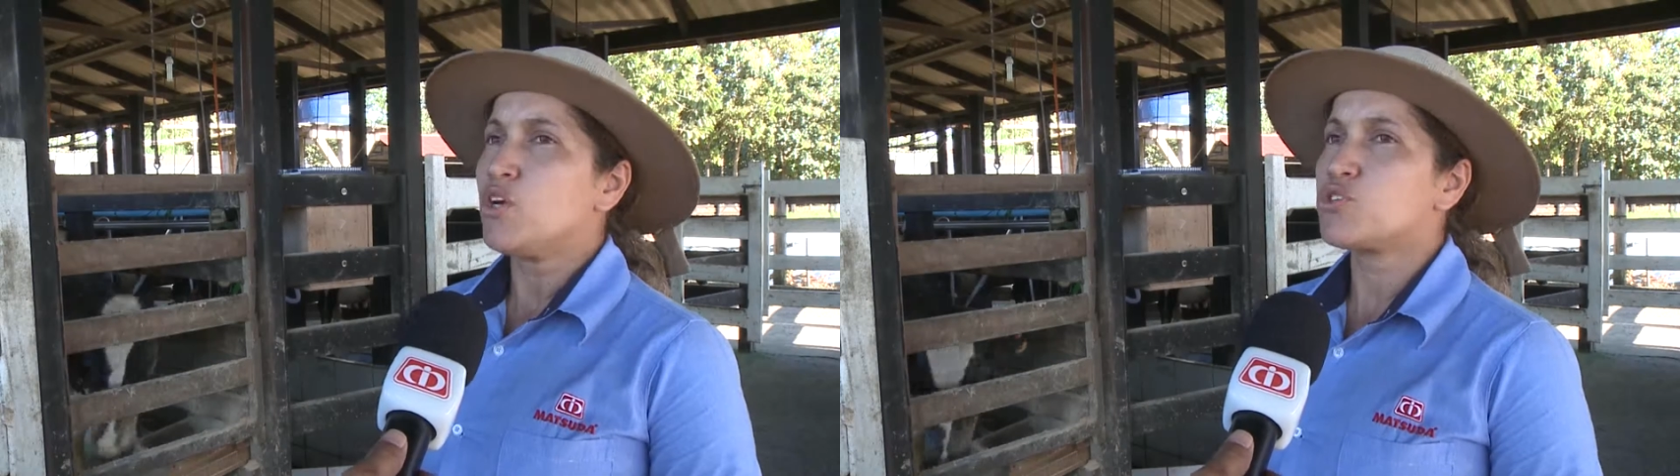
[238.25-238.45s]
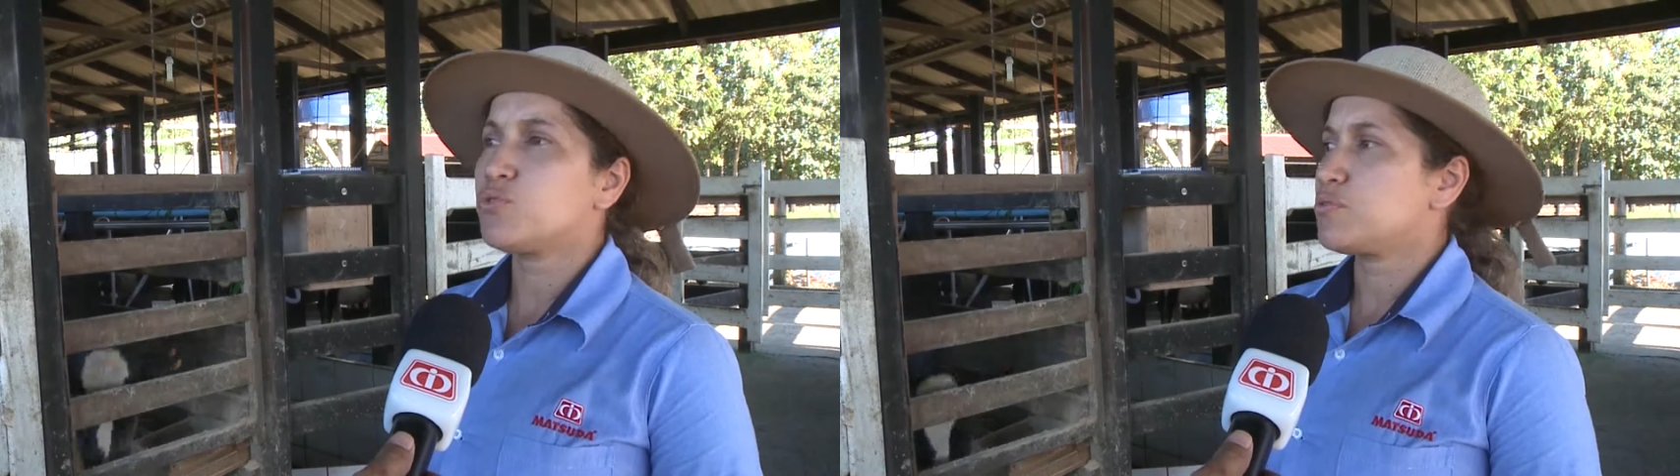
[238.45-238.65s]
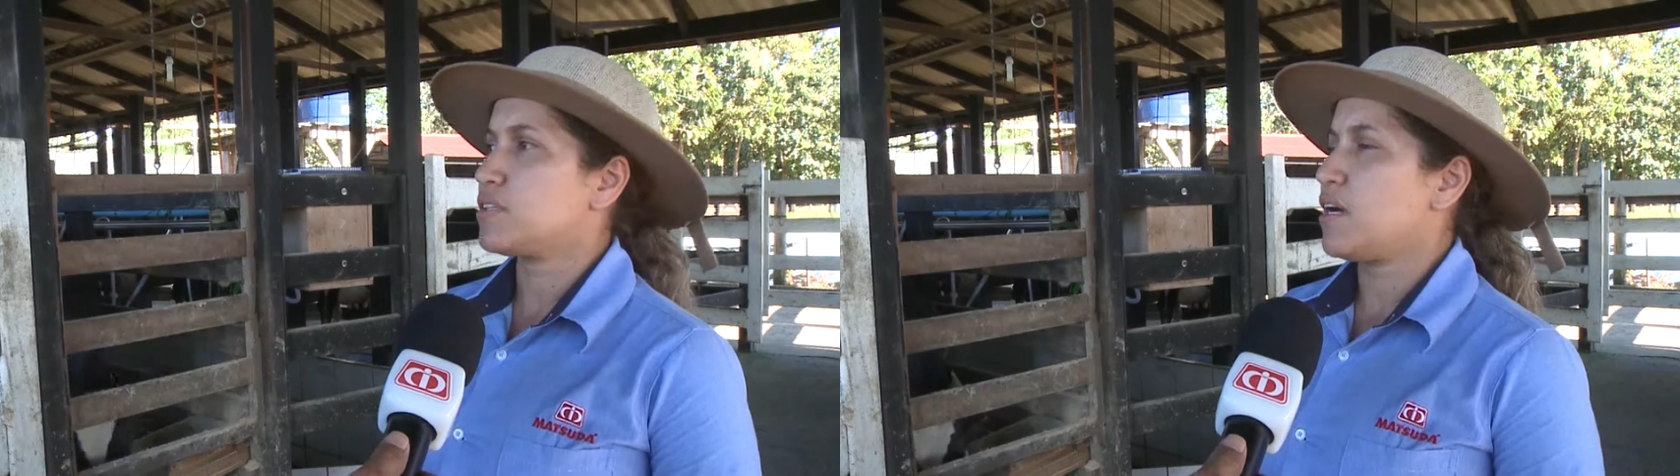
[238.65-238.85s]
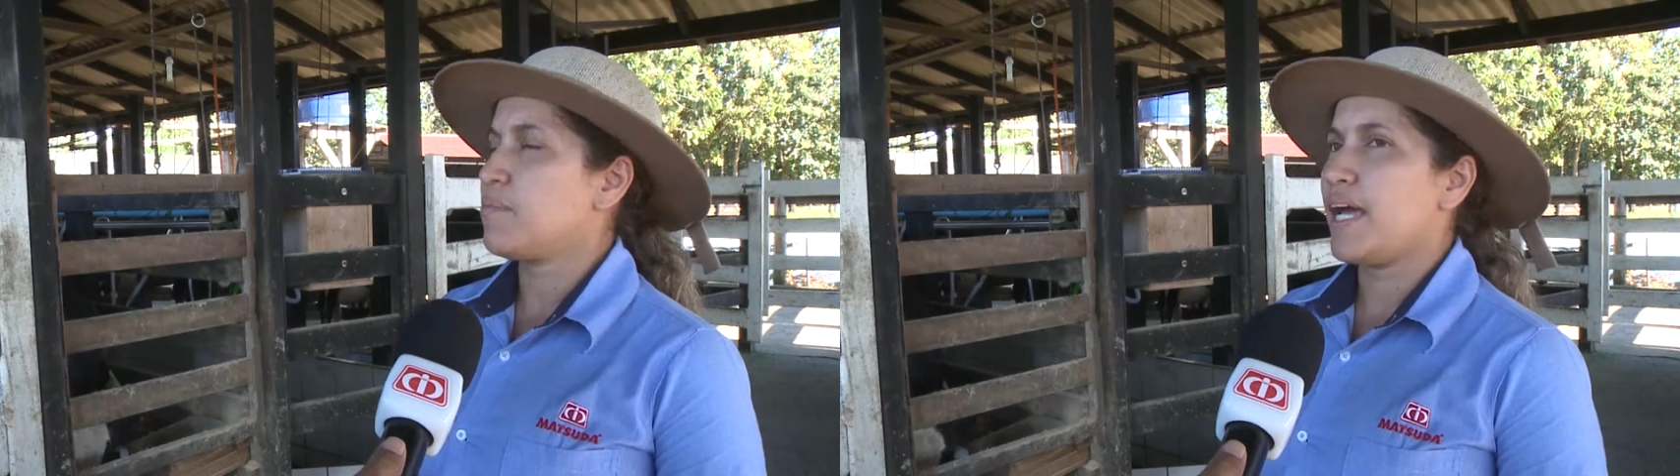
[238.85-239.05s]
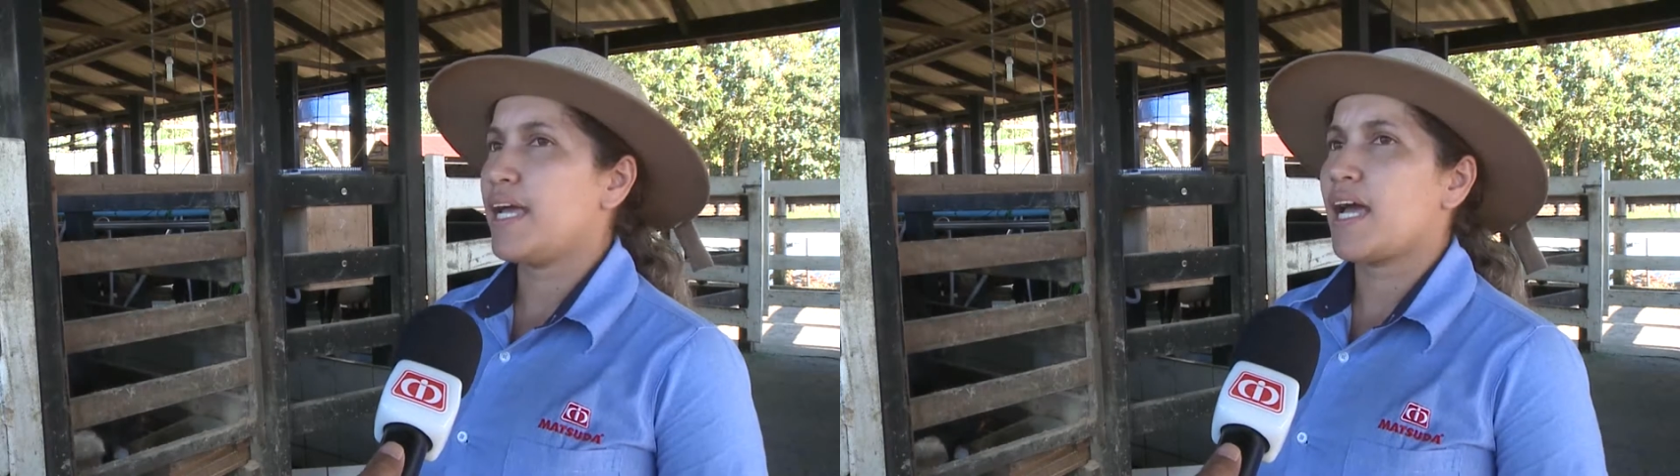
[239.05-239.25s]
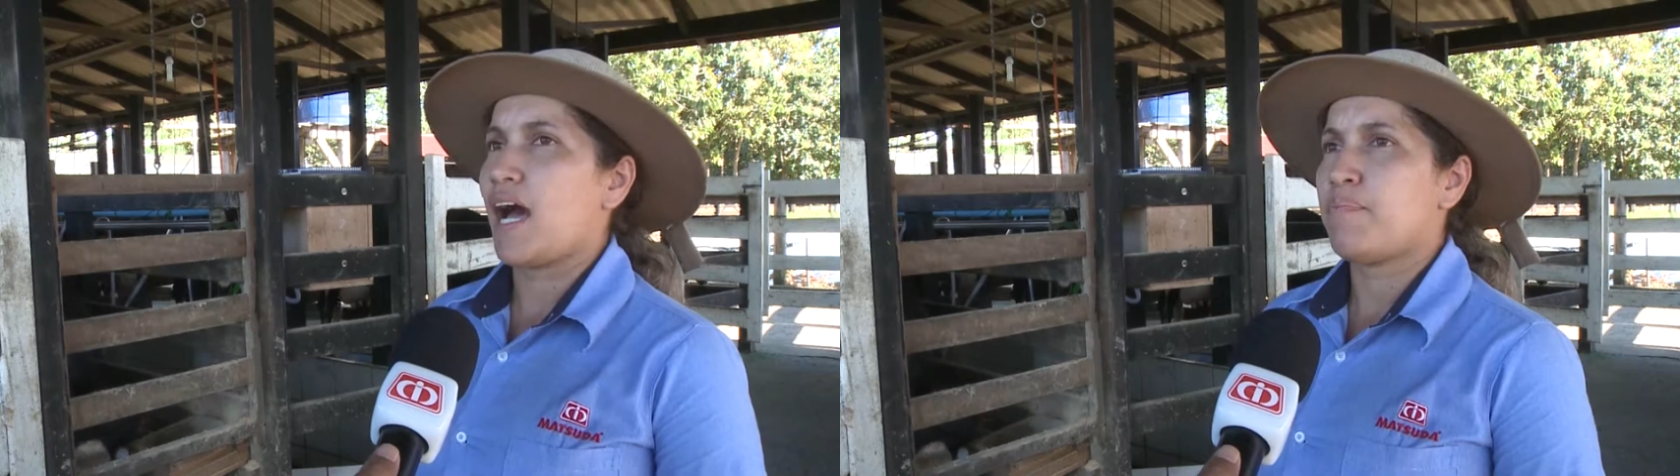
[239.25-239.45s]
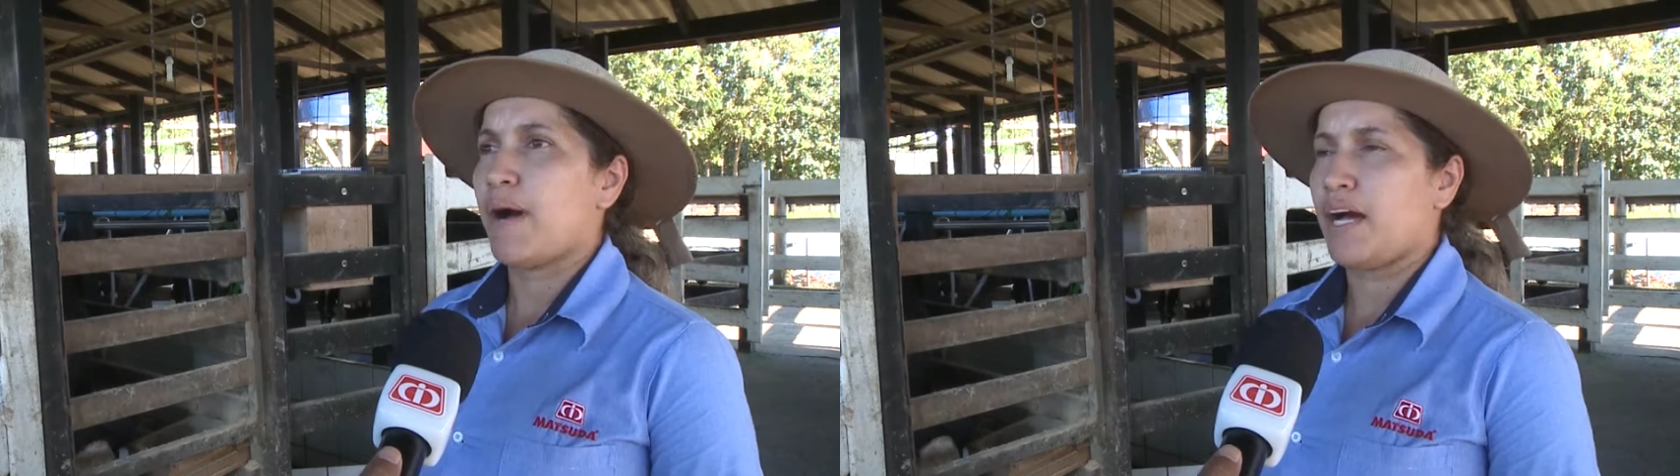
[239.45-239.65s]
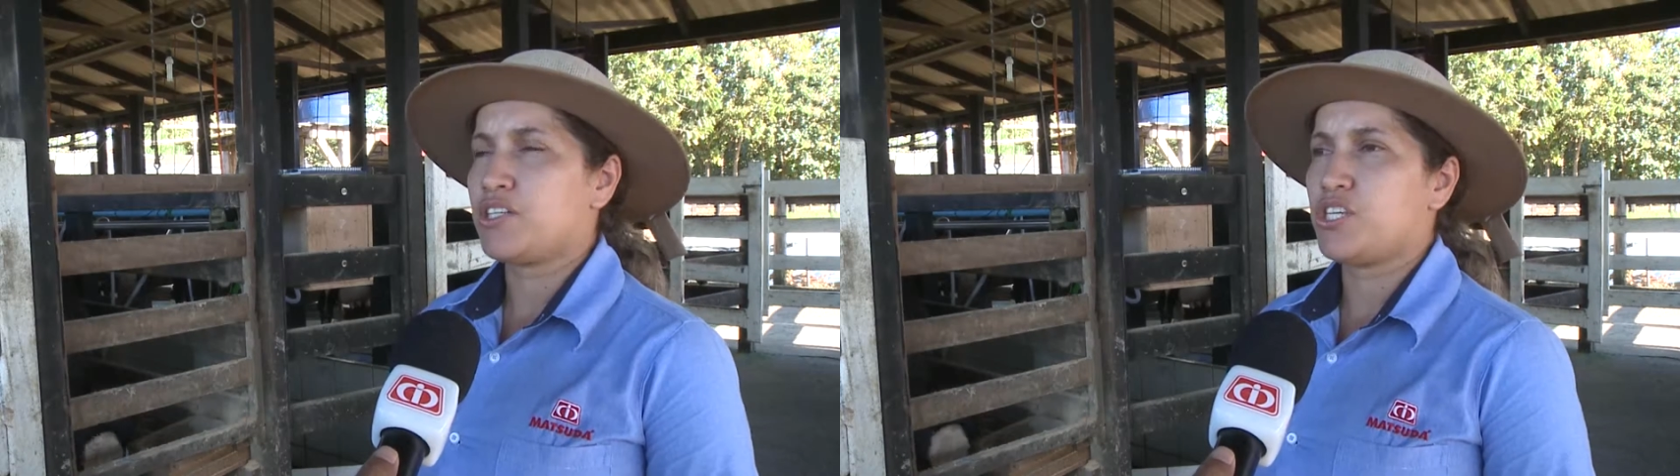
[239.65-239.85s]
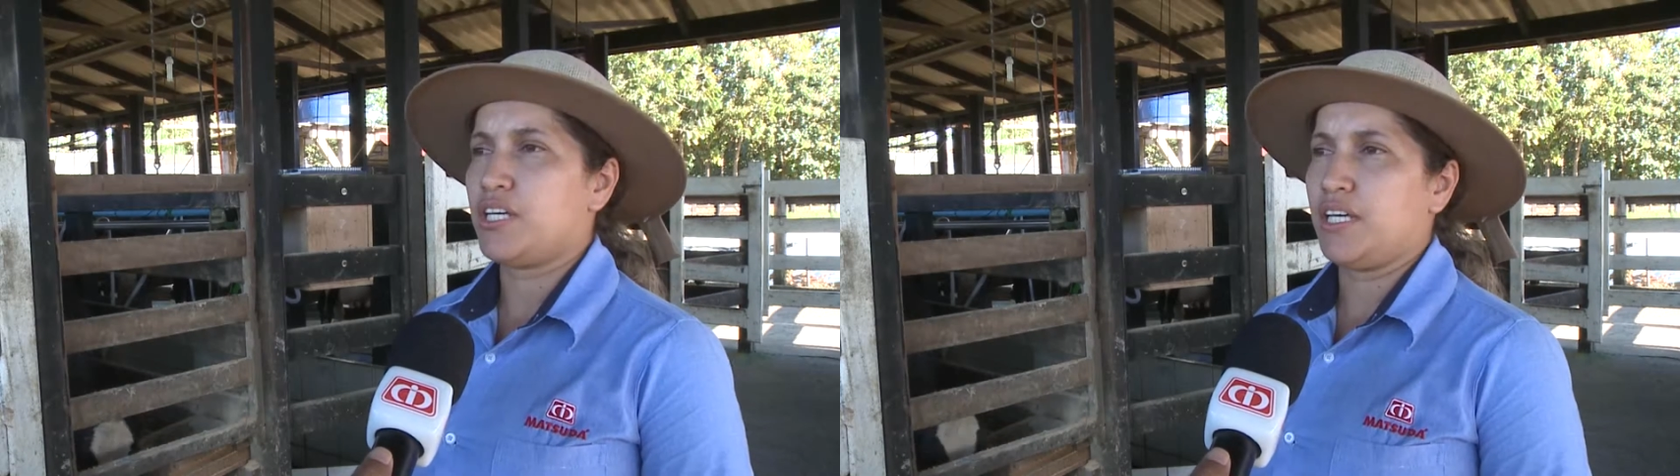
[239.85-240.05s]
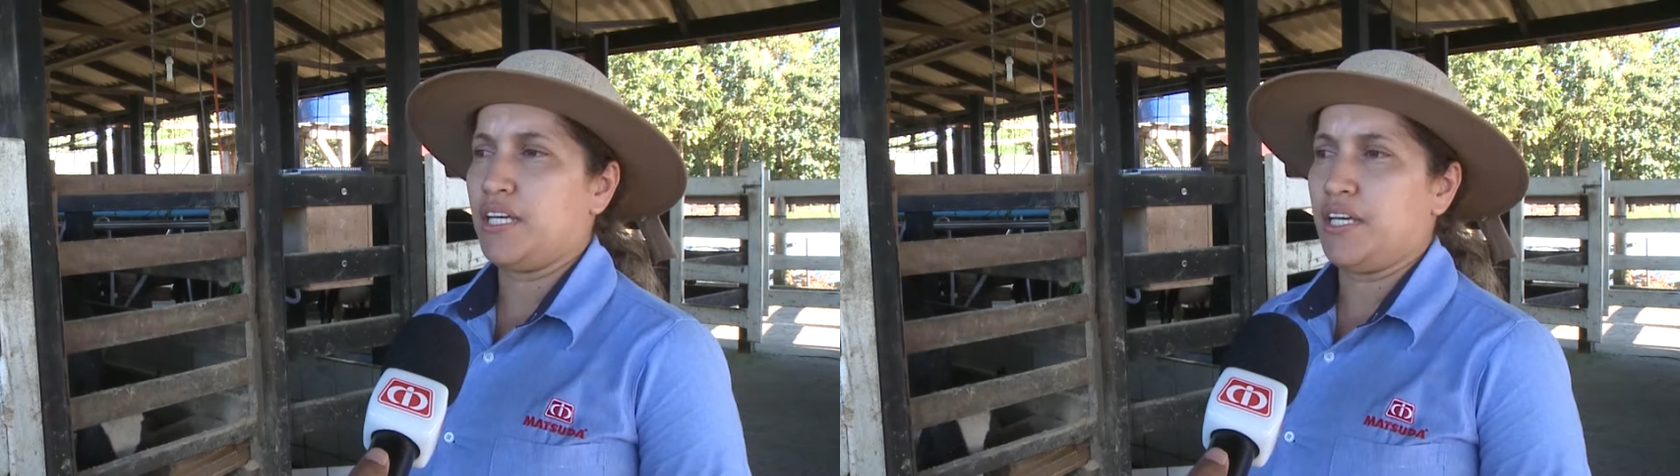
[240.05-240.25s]
junto também à
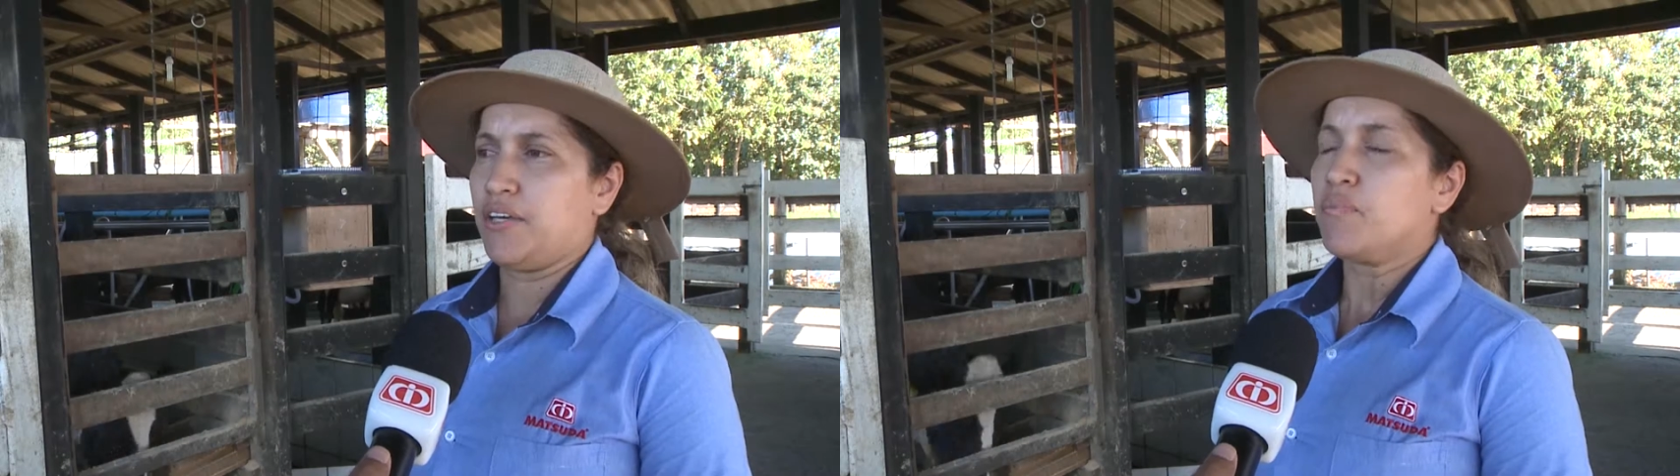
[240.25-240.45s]
parte